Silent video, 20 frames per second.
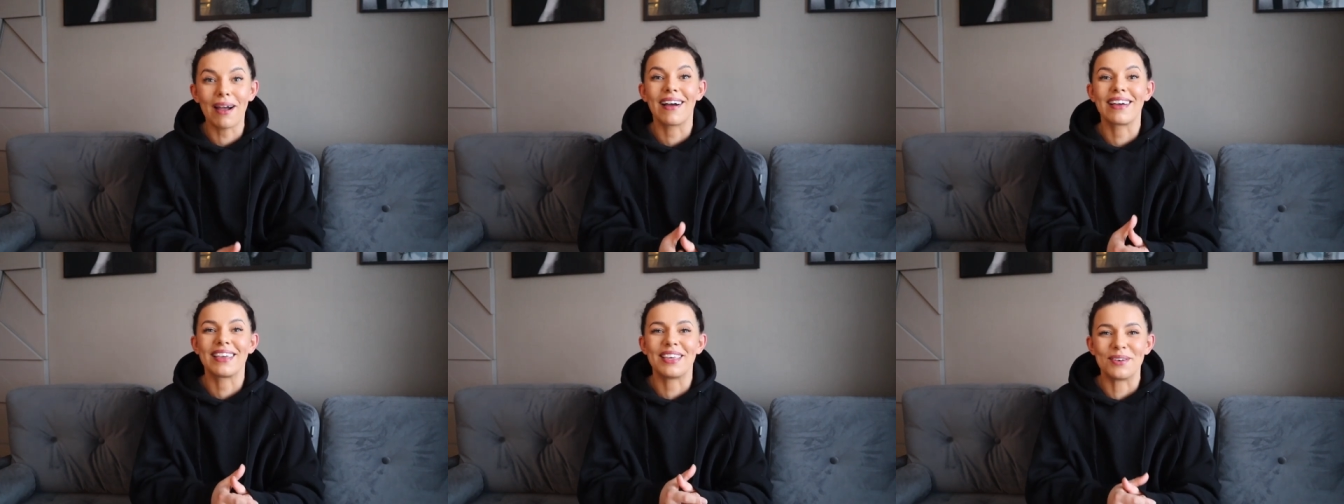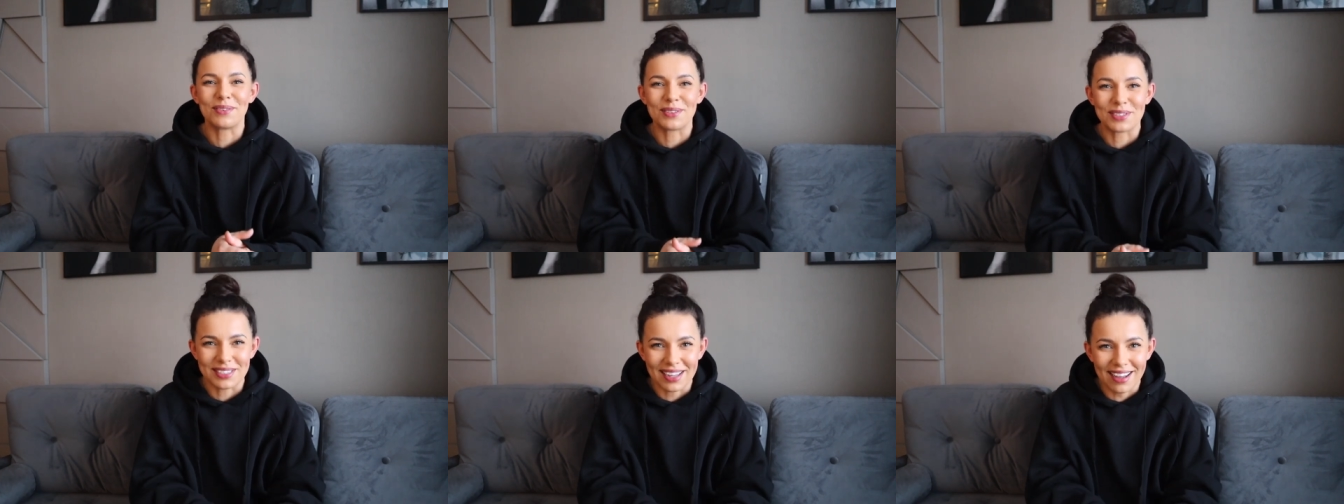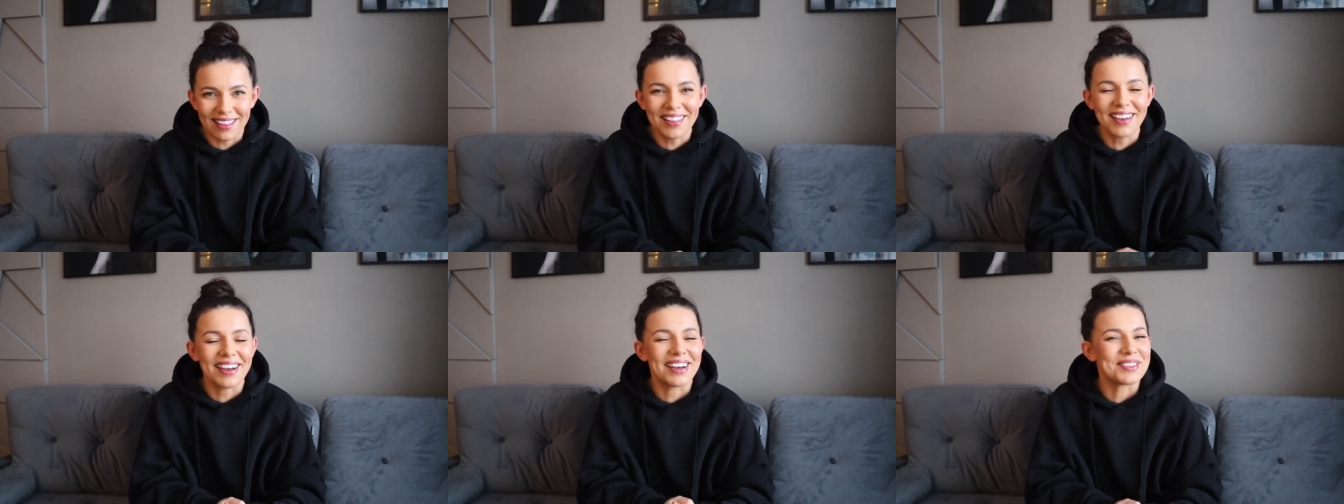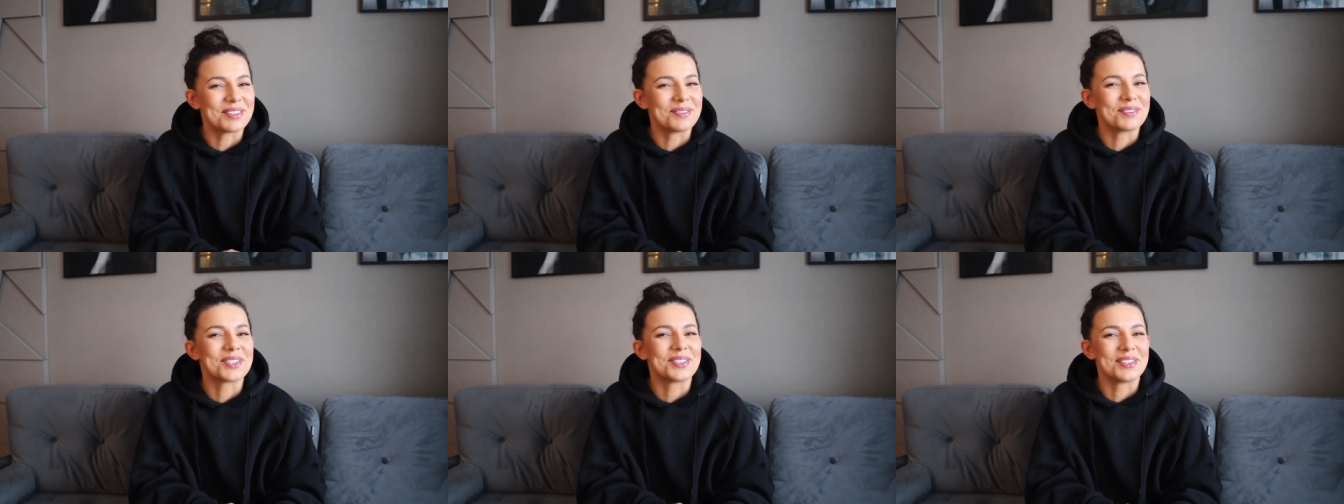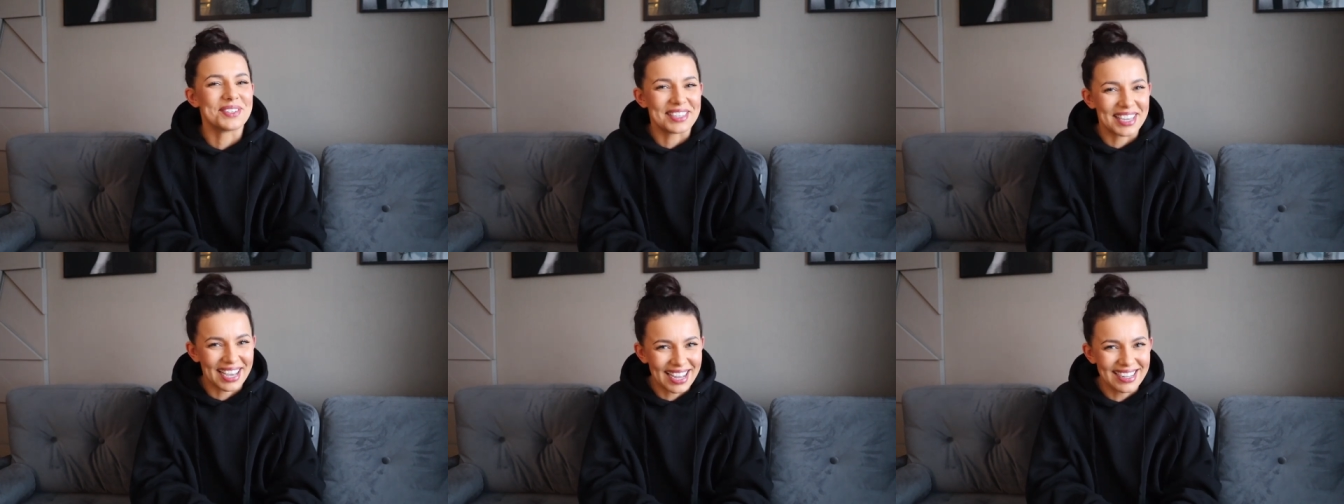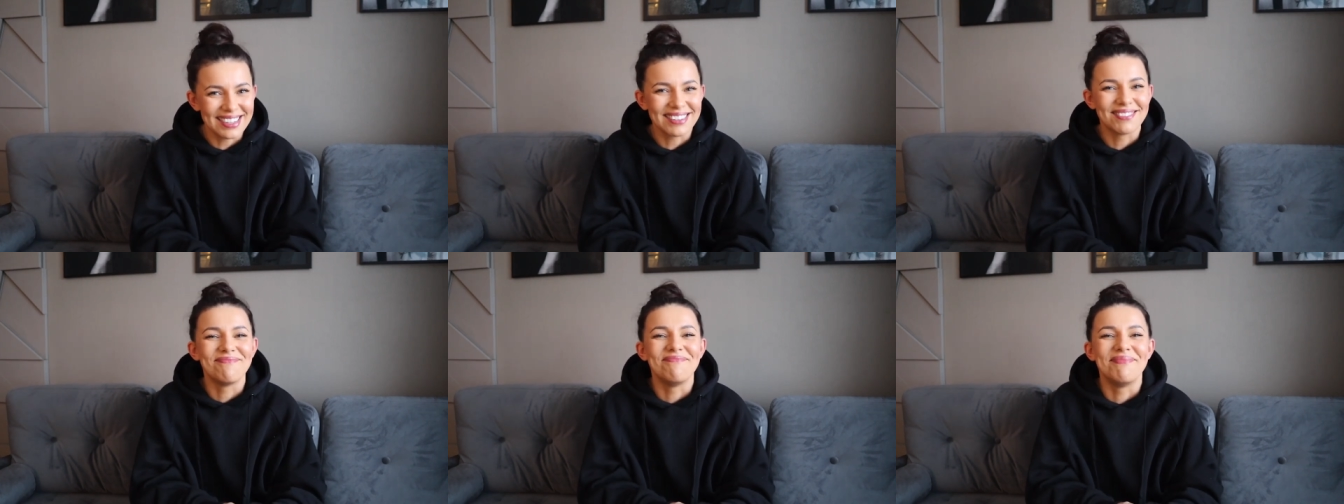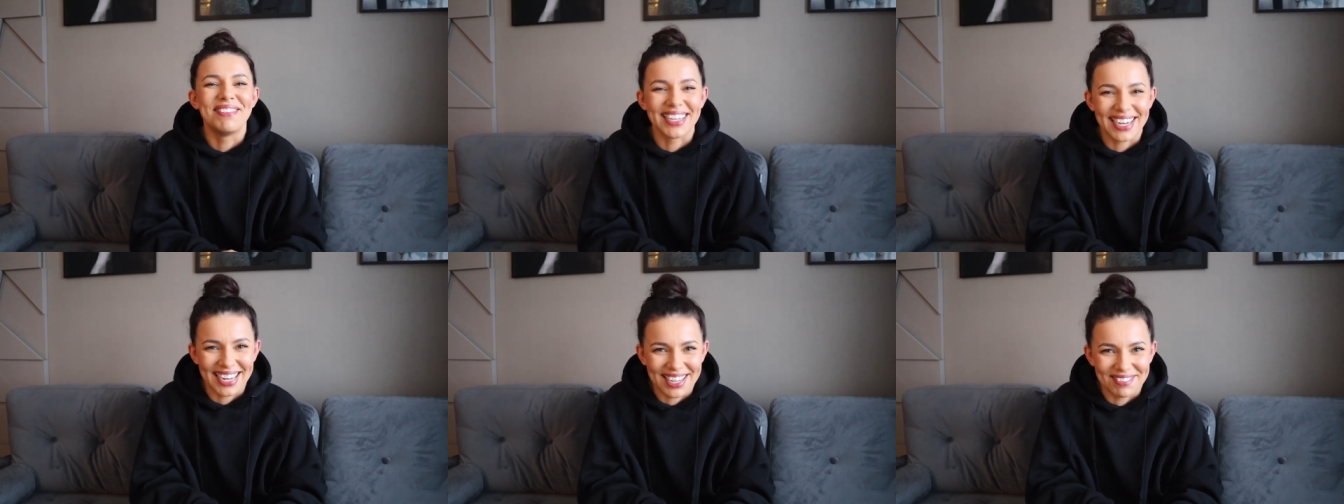как я узнала о том, что я
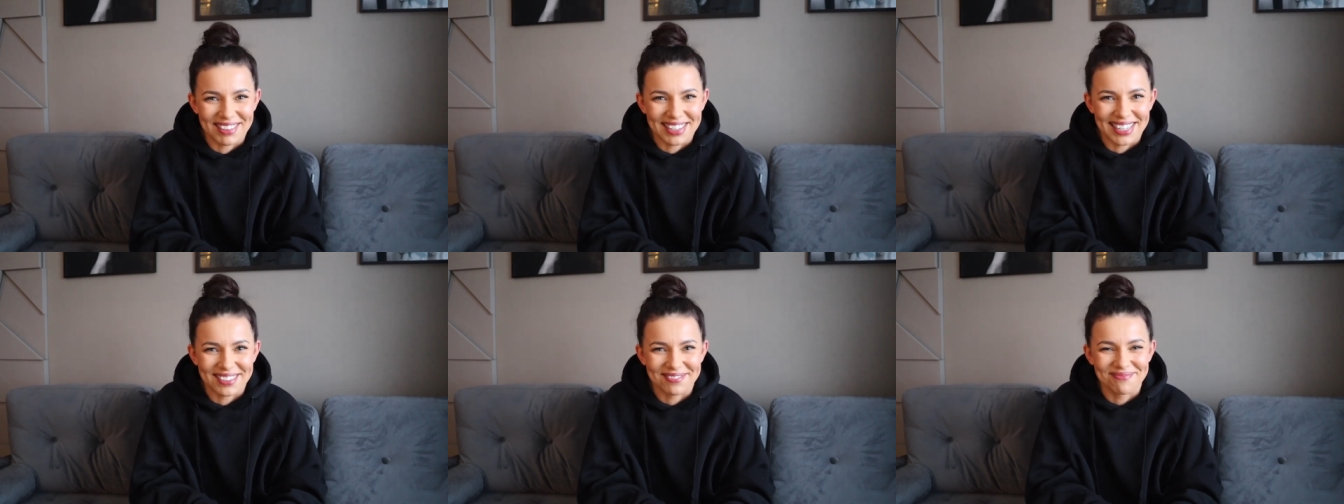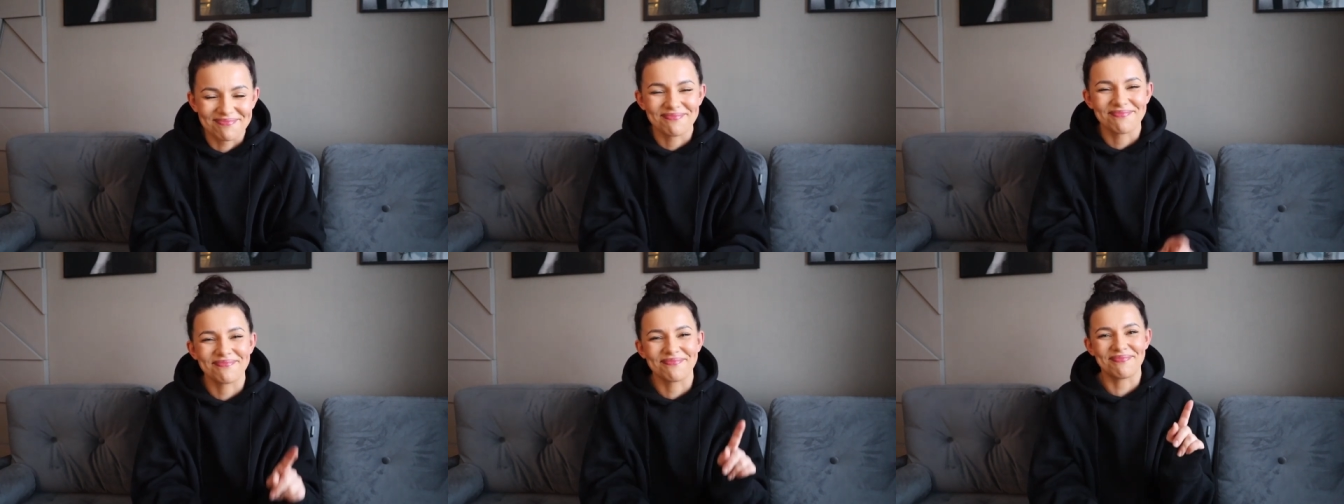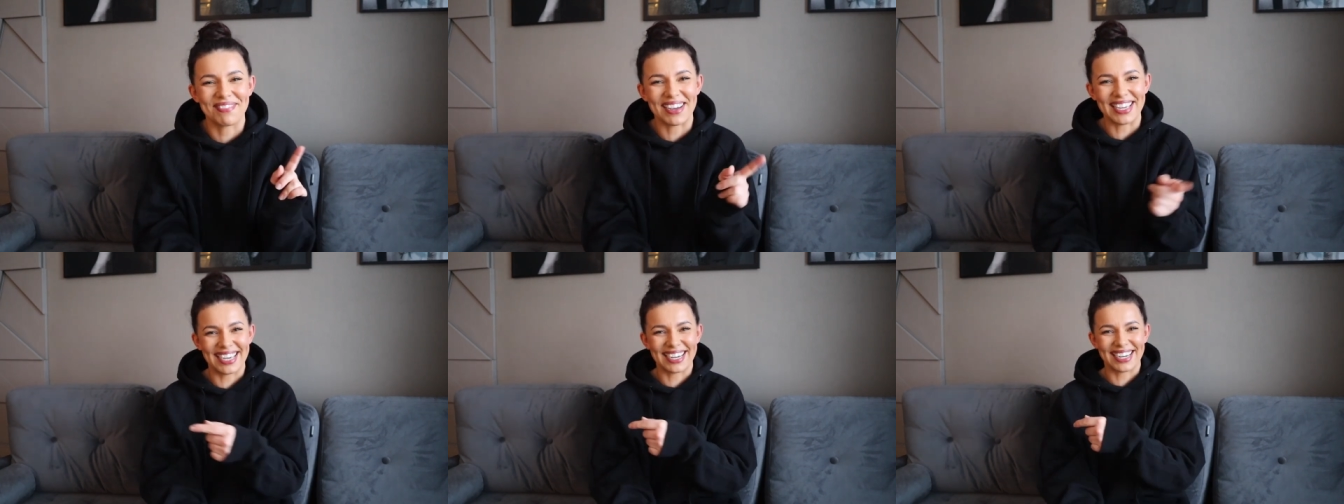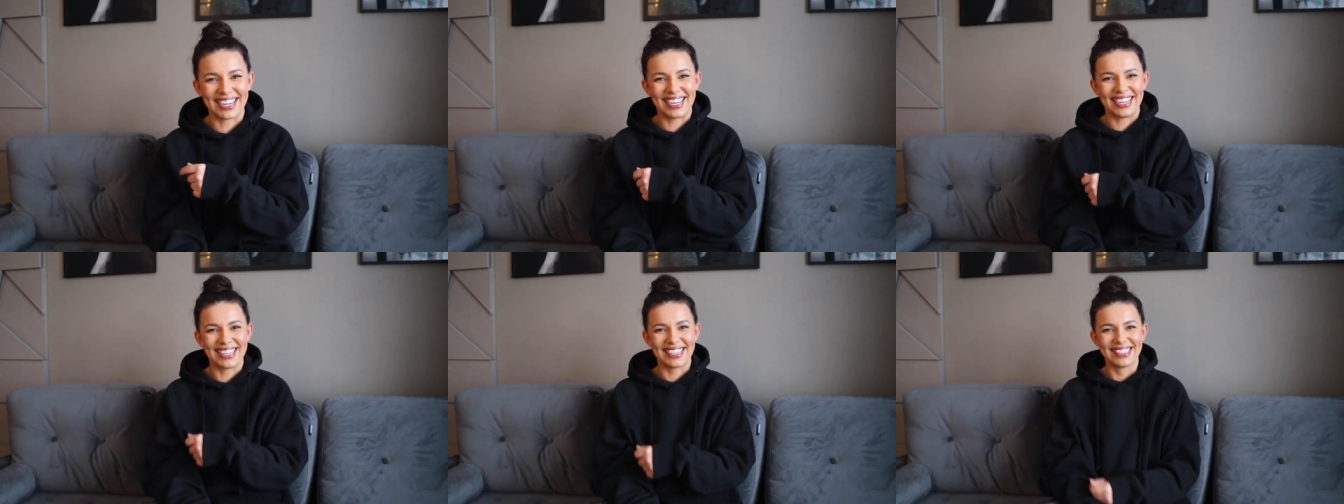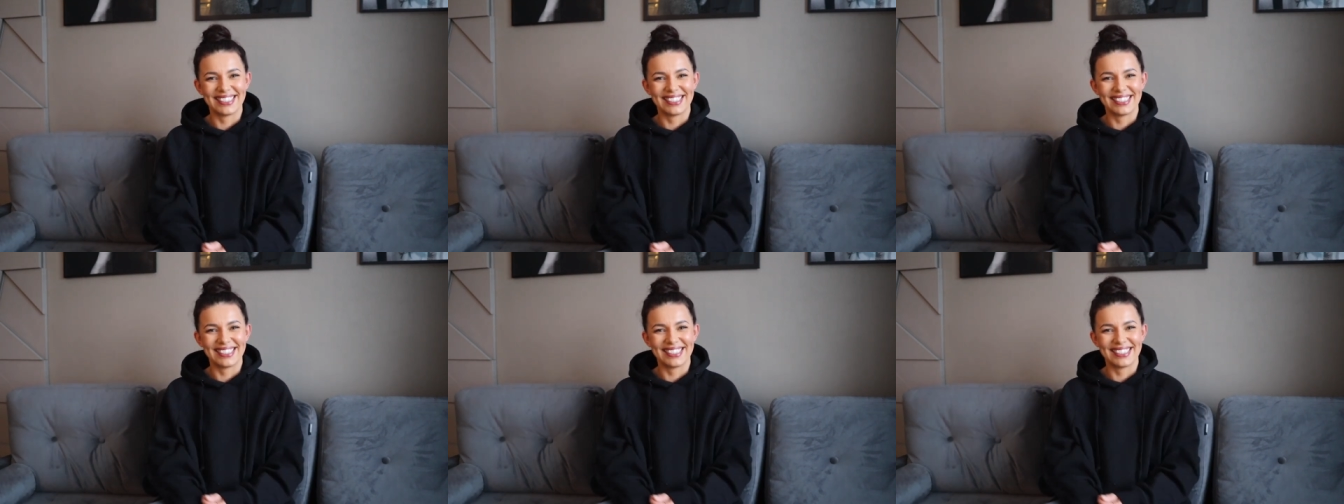беременна. Поехали!